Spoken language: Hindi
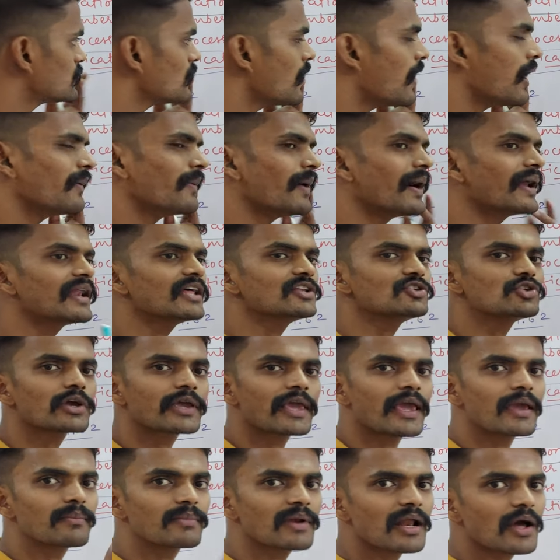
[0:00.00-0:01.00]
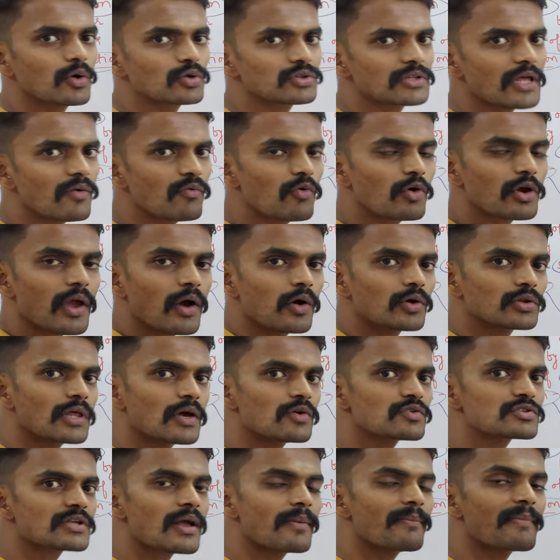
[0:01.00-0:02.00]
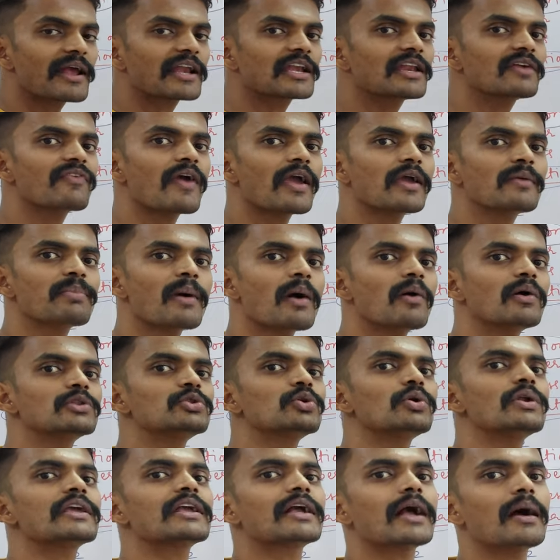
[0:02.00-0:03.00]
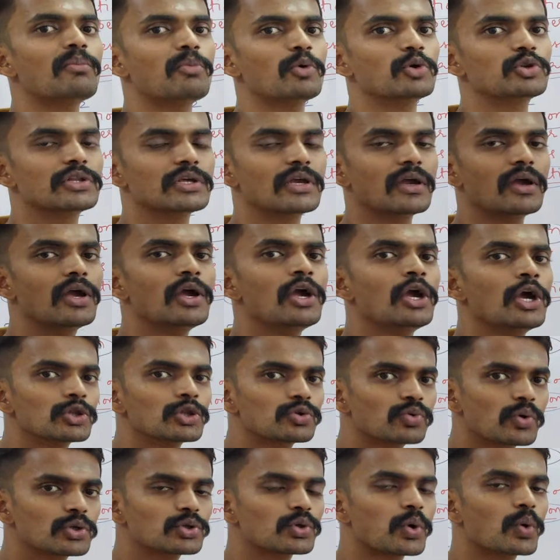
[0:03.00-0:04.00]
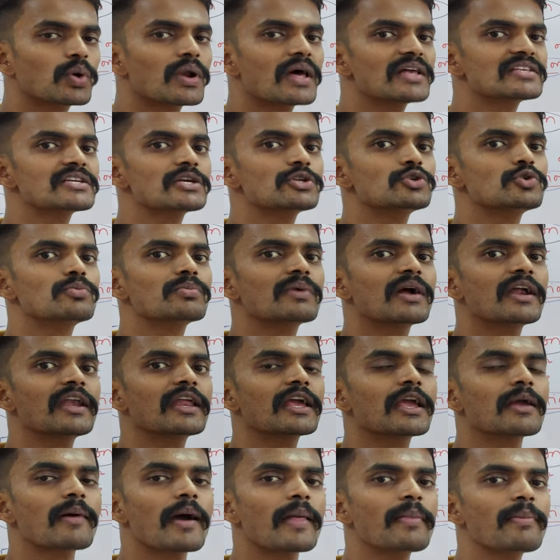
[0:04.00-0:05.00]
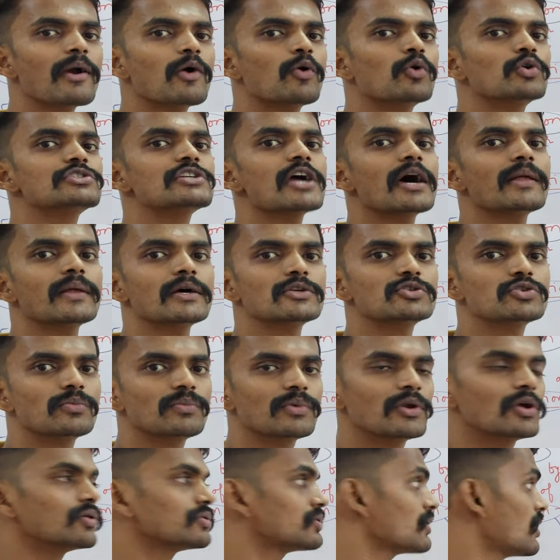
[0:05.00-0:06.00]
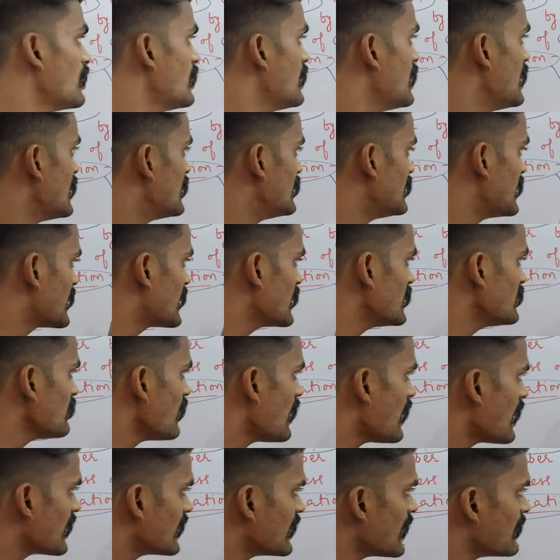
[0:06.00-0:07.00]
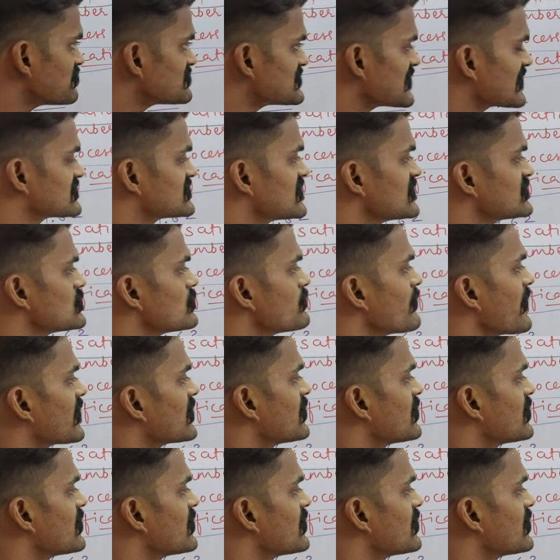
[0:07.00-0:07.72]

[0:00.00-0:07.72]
तो हमारा जो कैमरा होता है वो क्या होता है उसका मैग्नीफाइंग पावर थोड़ी कम होती है तो थोड़ा सा जूम करने के बाद में और ज़्यादा जूम नहीं होता लेकिन अगर आप सक्सेसिव